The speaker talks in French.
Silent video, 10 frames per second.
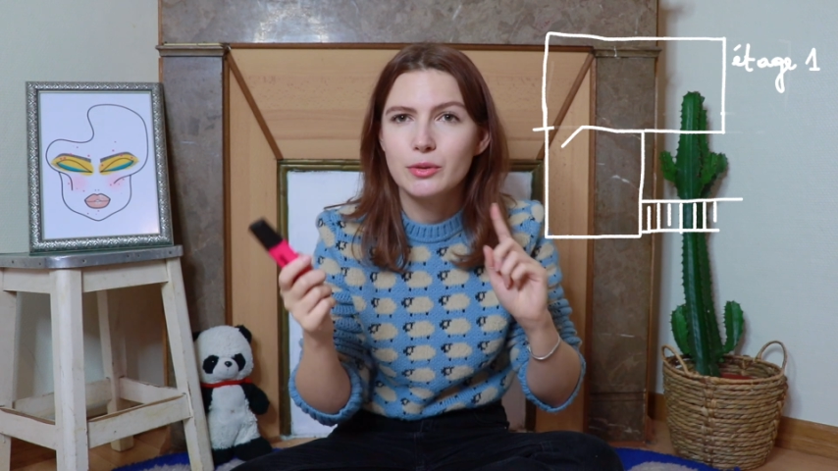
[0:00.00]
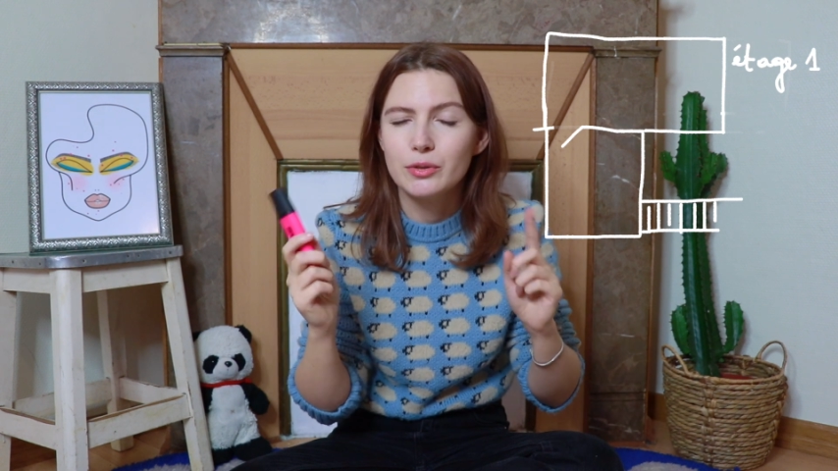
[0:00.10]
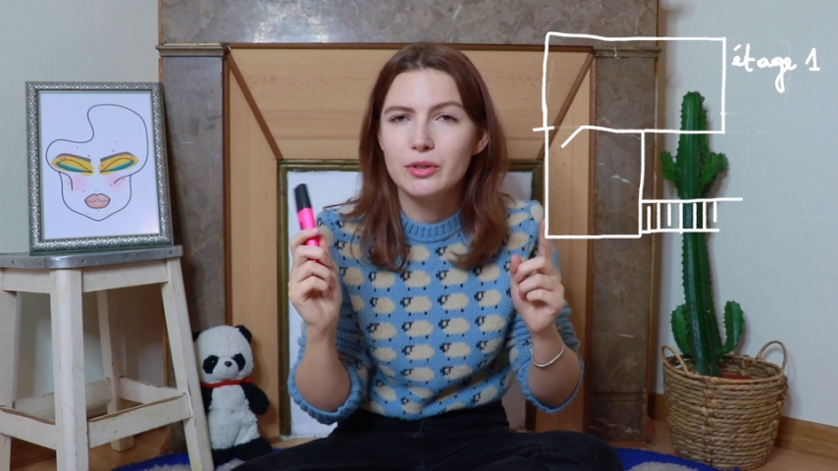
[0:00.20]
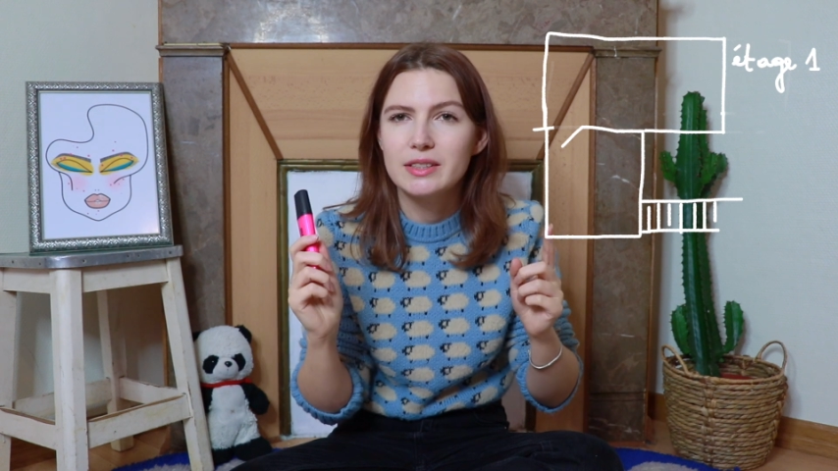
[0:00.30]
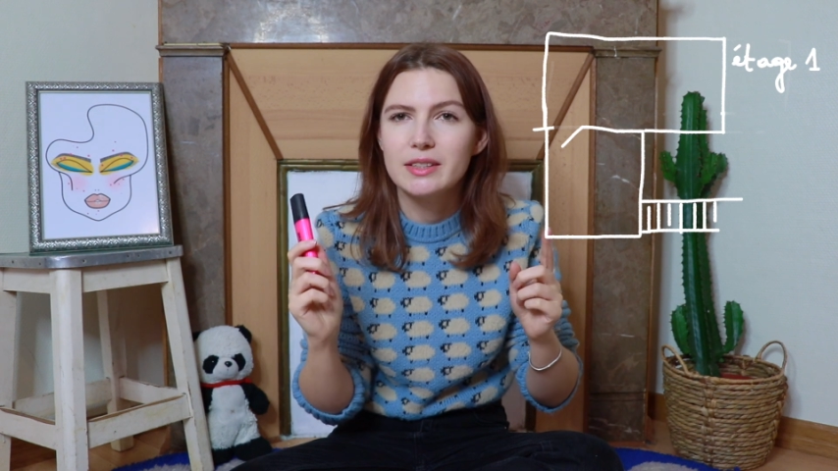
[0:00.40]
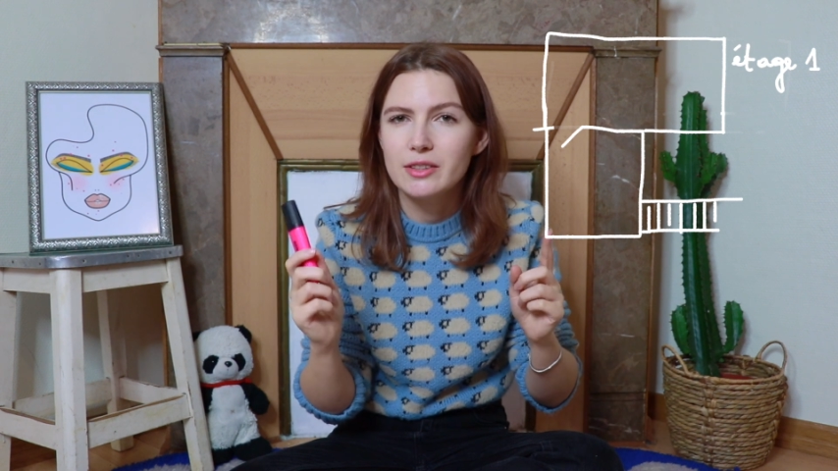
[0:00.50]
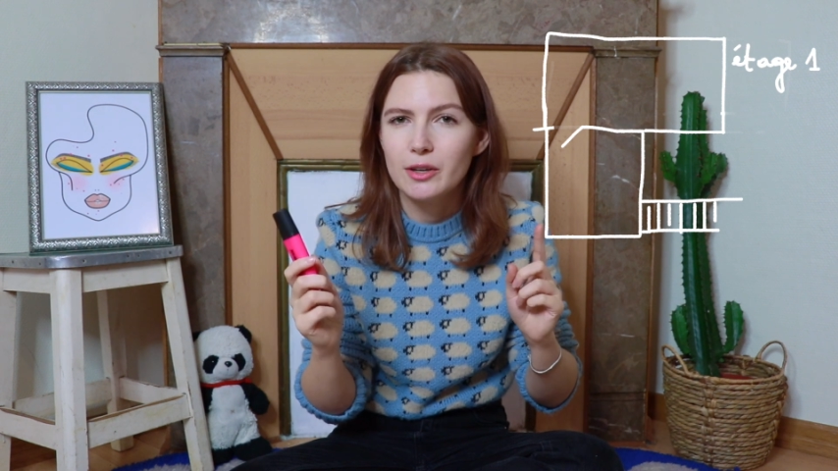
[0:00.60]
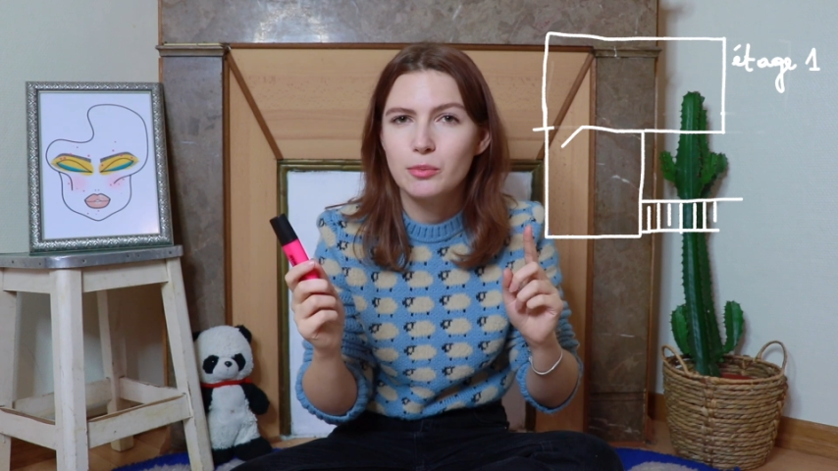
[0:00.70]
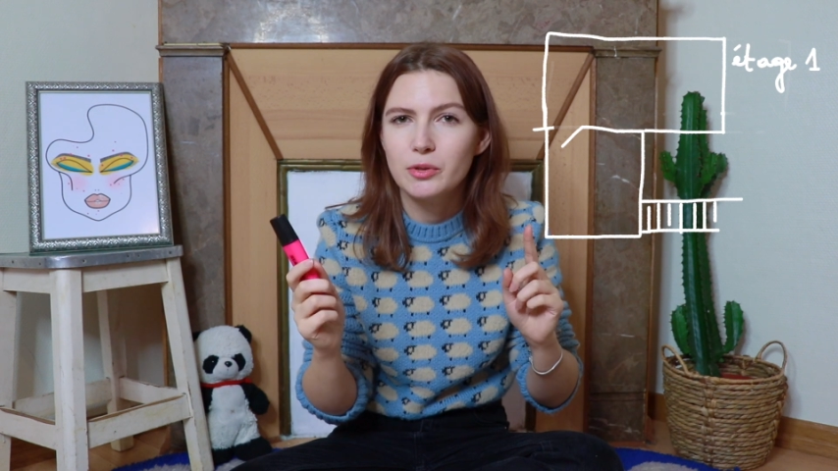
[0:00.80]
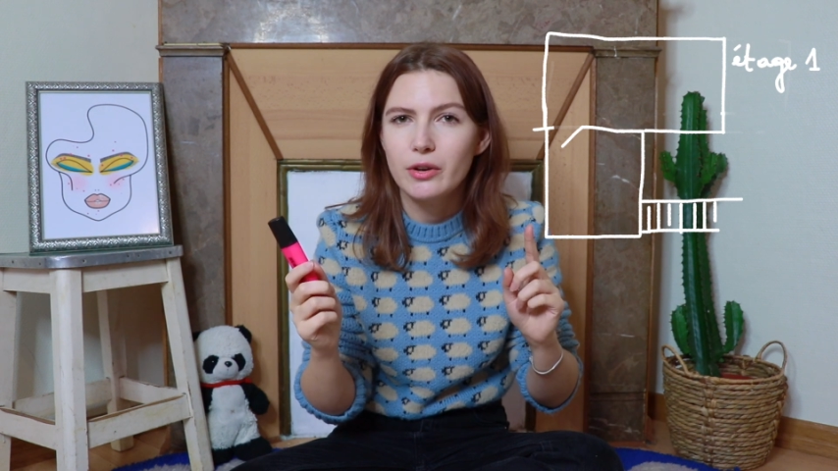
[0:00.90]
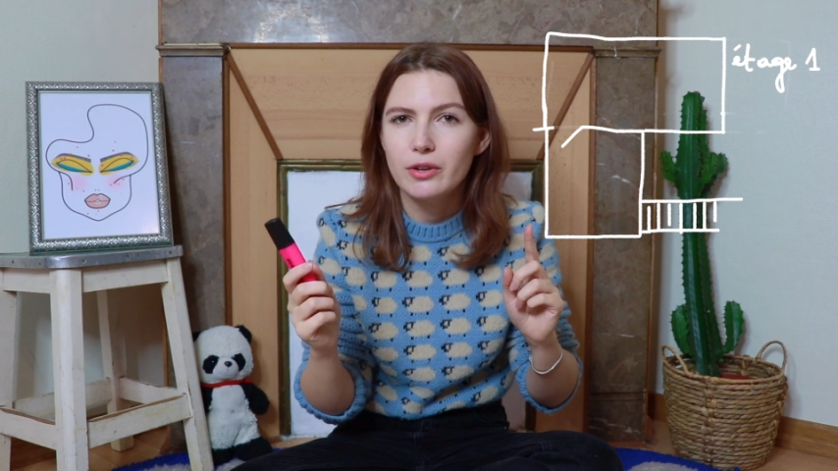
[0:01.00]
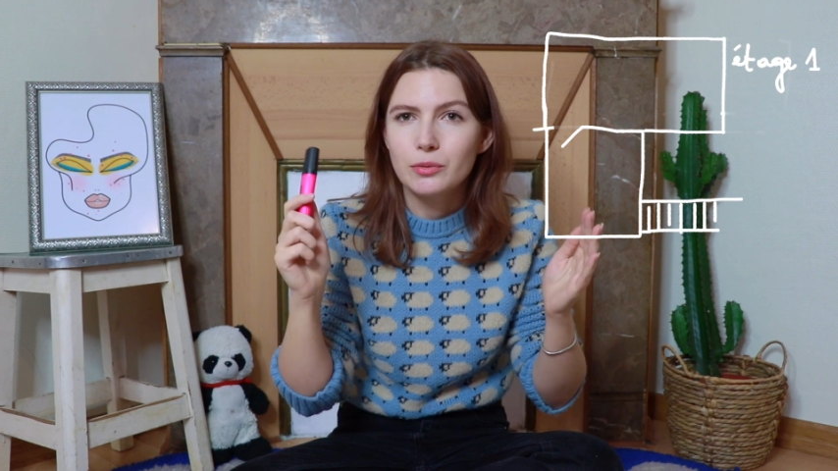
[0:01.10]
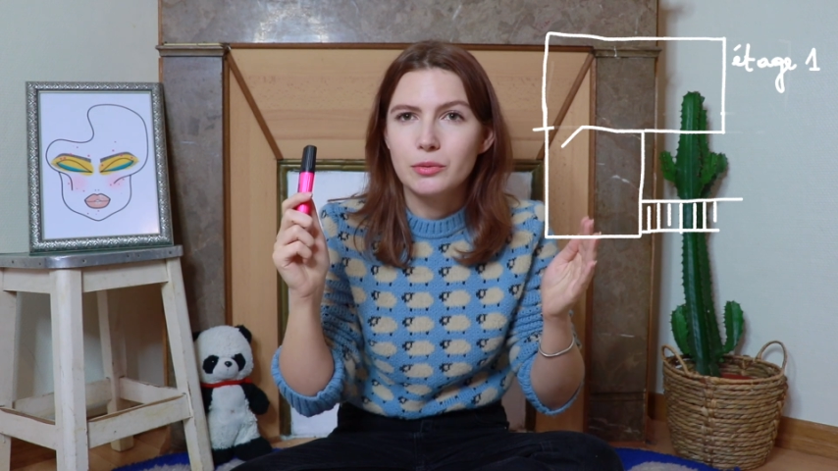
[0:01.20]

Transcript: entre les interrupteurs,